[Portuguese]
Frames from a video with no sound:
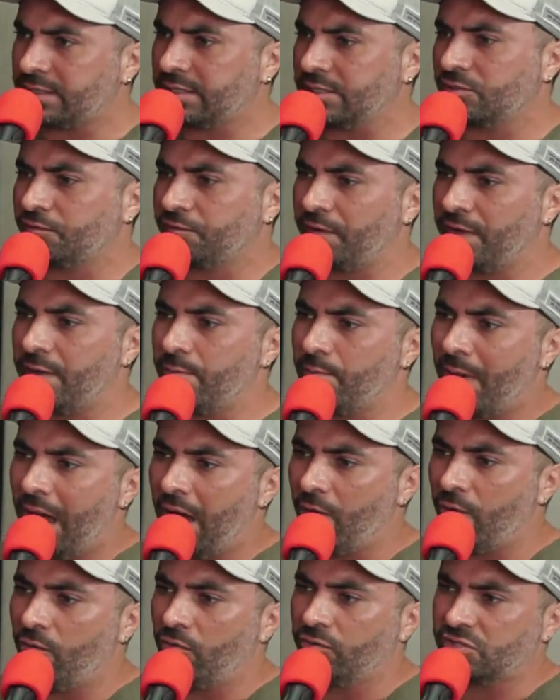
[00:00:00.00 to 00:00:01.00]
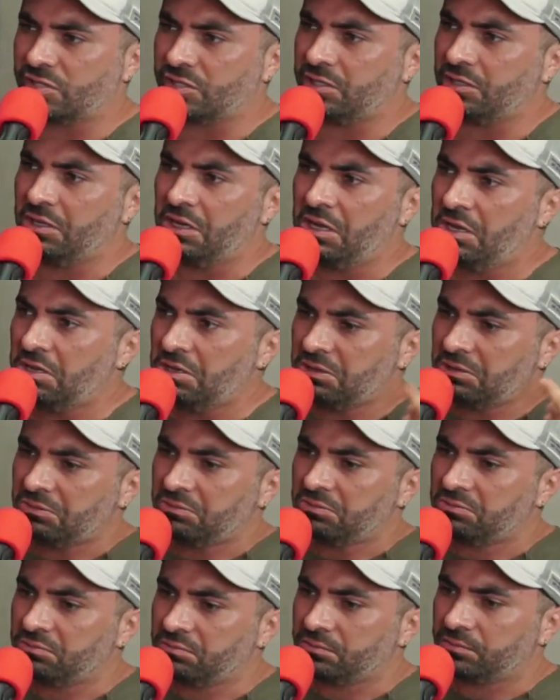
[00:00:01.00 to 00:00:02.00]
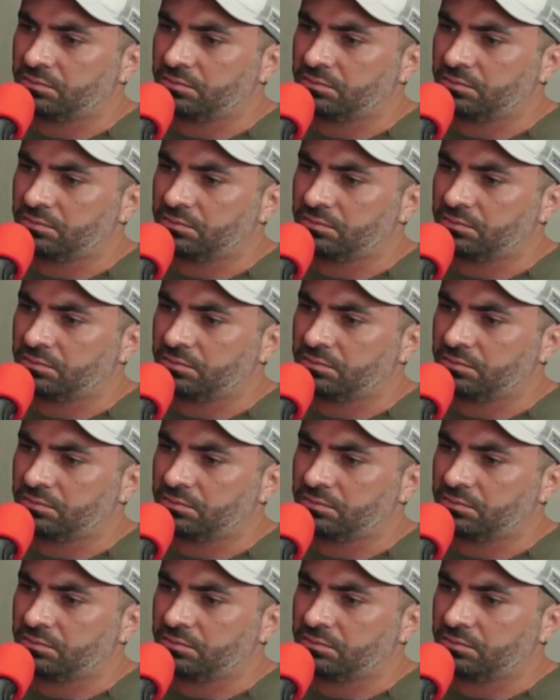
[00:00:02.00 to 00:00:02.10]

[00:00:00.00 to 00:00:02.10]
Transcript: se isso fez mal, se. Faz, faz